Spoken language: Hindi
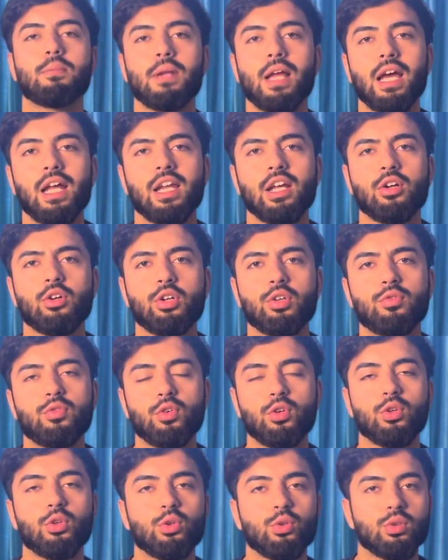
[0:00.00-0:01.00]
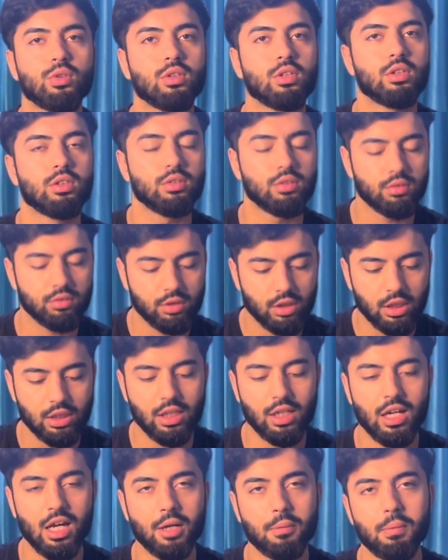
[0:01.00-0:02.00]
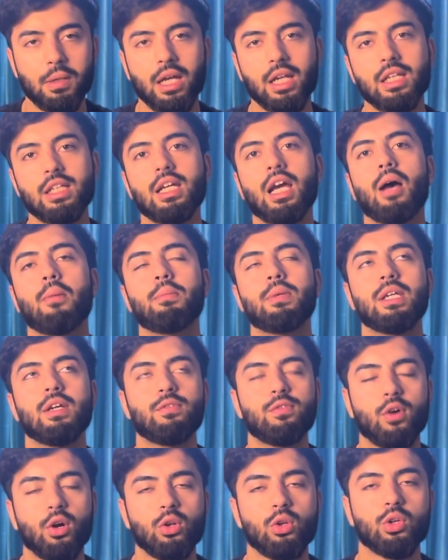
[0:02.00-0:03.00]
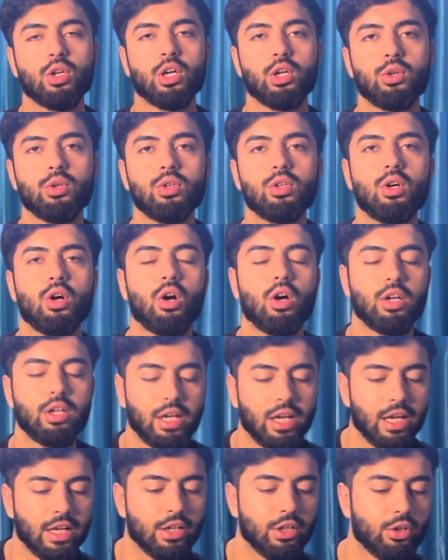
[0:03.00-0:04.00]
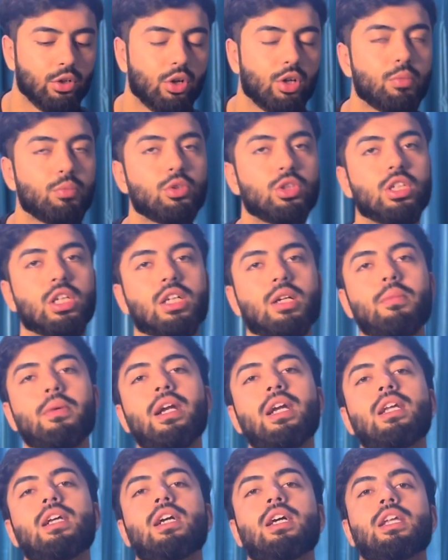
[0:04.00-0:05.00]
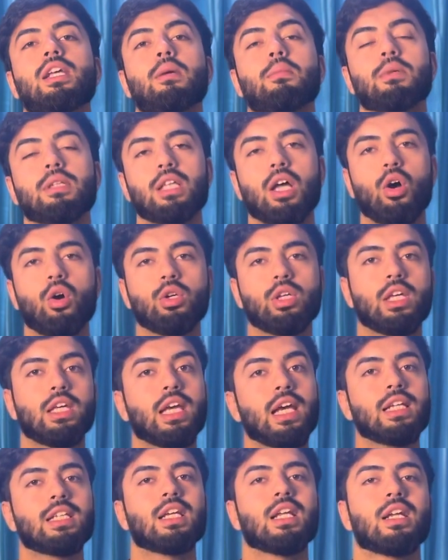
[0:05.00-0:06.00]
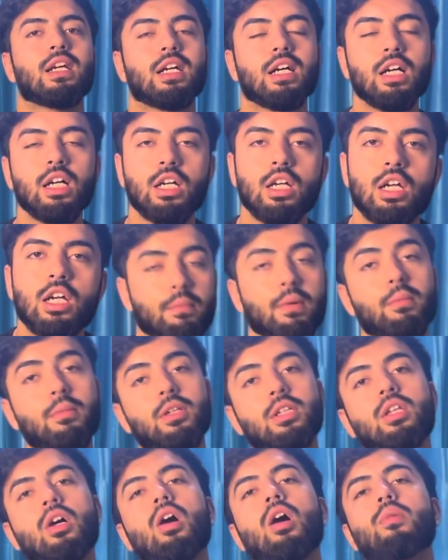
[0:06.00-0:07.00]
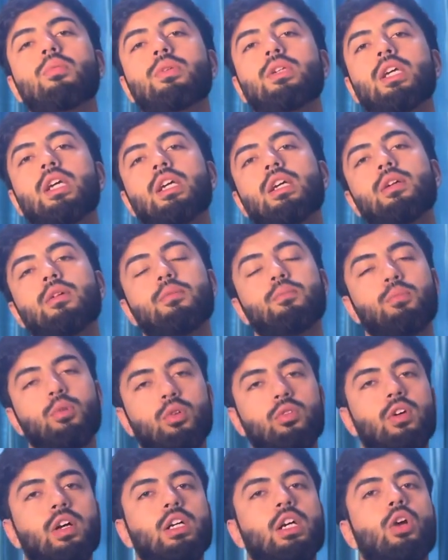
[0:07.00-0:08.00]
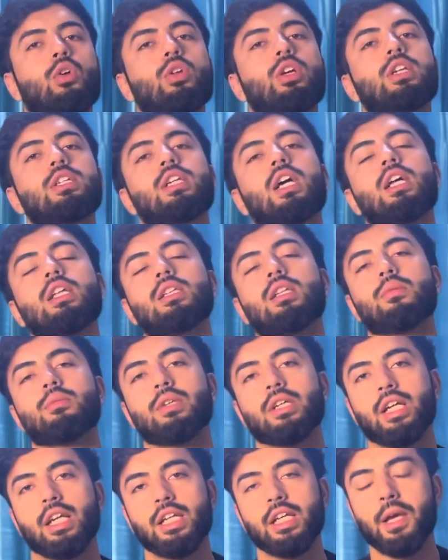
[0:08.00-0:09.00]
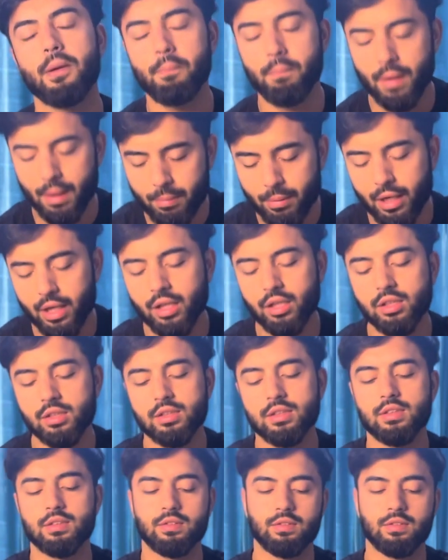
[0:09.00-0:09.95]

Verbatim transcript: प्लान है कोई वो खतरनाक प्लान ही आप भी ये फॉलो करो और ट्राई करो और मुझे कमेंट करके बताओ कि कैसा लगा मैं मिलता हूँ आपसे फुल वर्कआउट के साथ तब तक के लिए बाय बाय